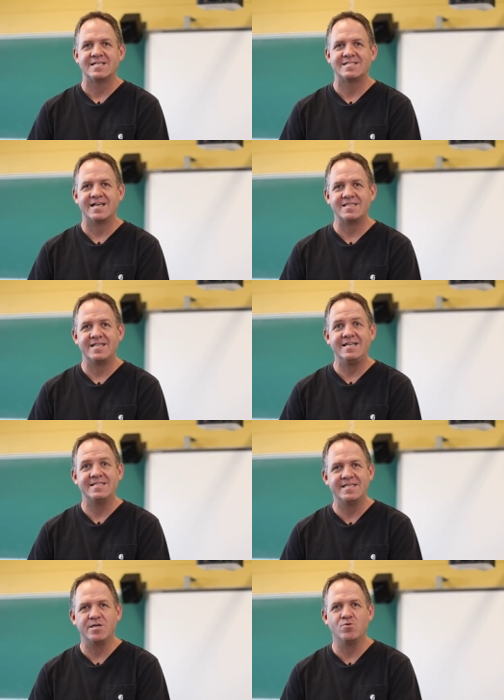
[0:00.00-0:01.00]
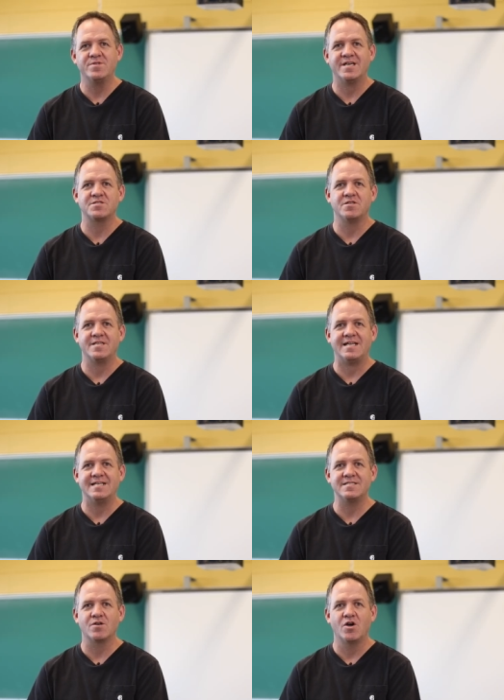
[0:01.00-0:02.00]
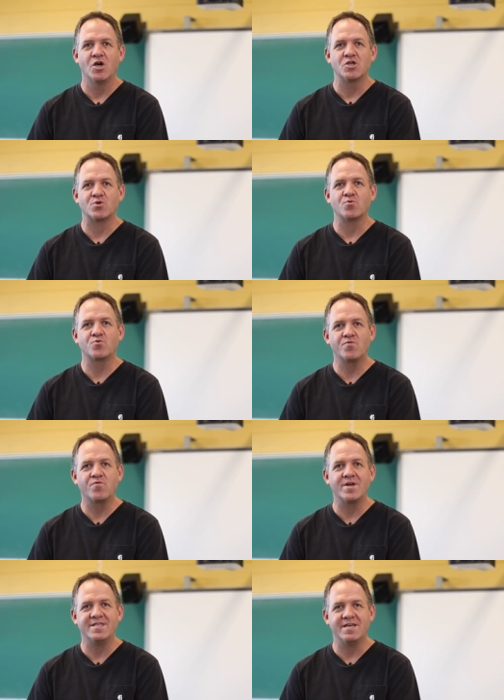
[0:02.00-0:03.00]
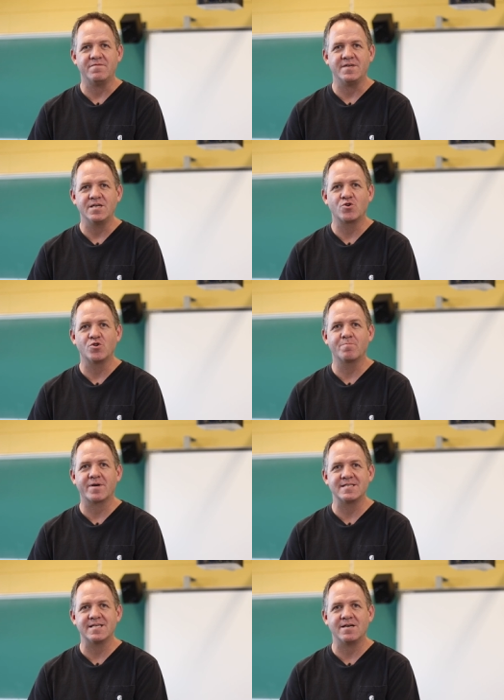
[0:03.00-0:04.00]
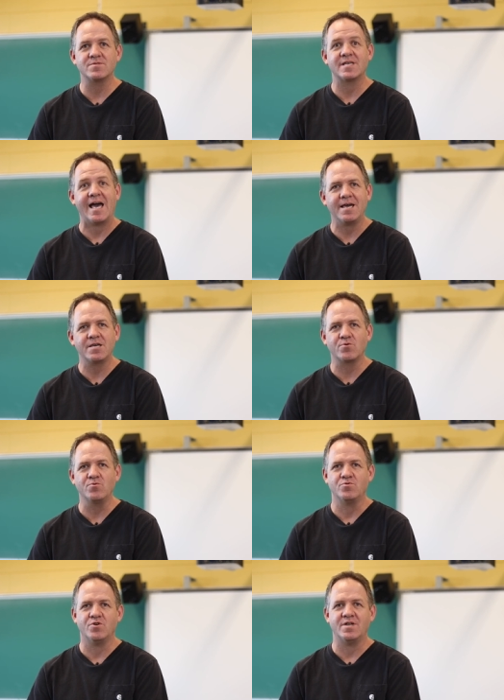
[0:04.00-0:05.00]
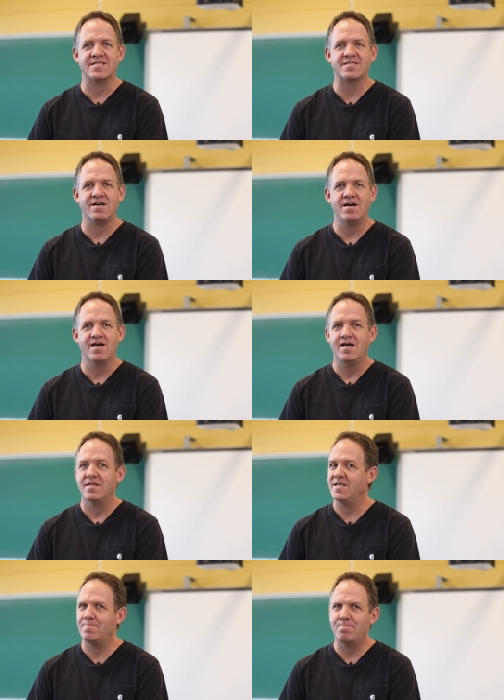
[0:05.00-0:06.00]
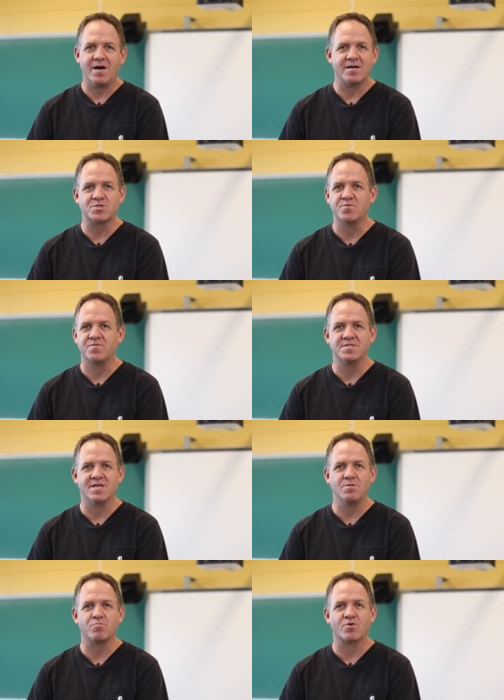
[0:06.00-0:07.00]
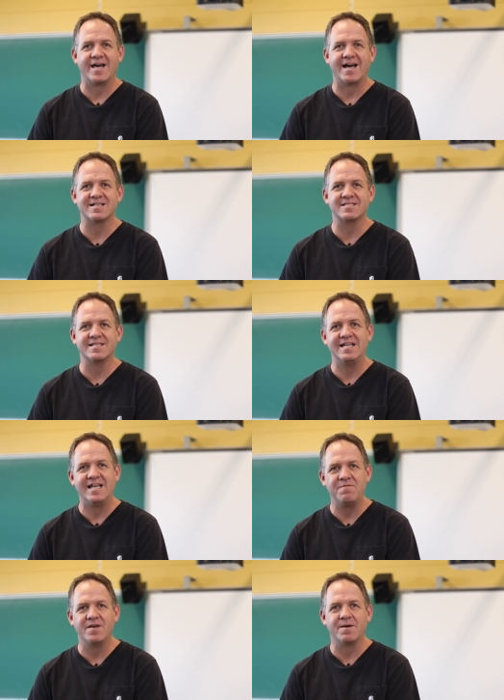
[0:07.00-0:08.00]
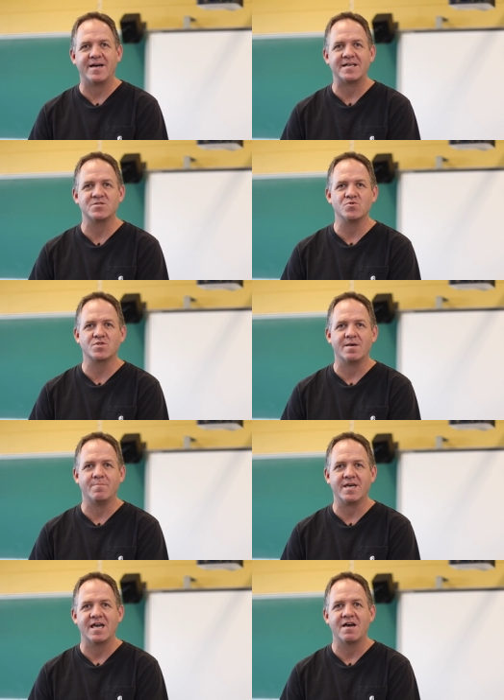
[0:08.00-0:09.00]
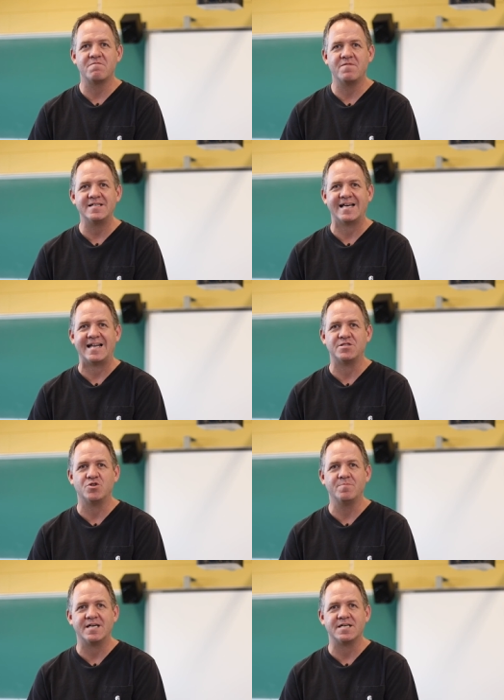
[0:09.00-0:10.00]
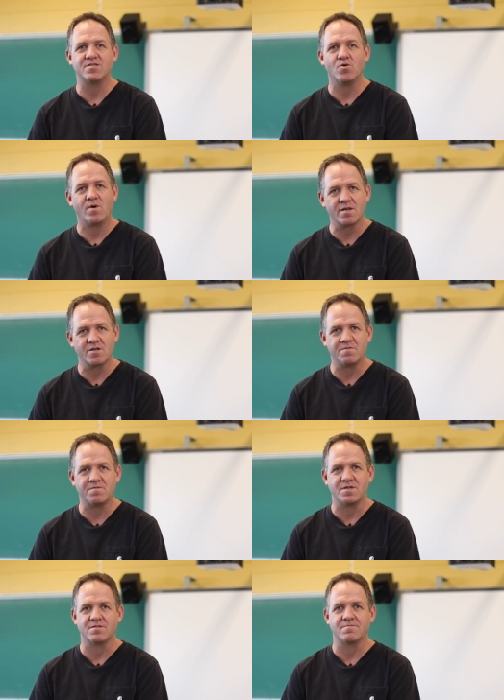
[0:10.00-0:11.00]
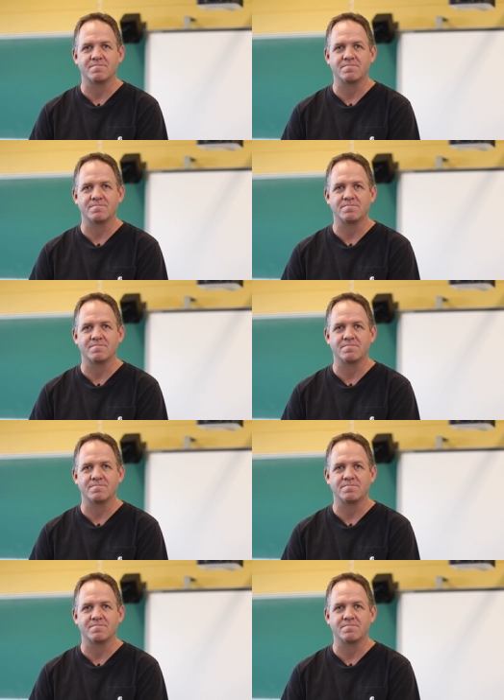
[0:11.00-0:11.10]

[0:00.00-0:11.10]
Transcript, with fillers: Certains néo-nationalistes sont toutefois d'avis qu'une présence accrue de l'État n'est pas suffisante pour garantir l'affirmation du Québec face à la domination anglophone.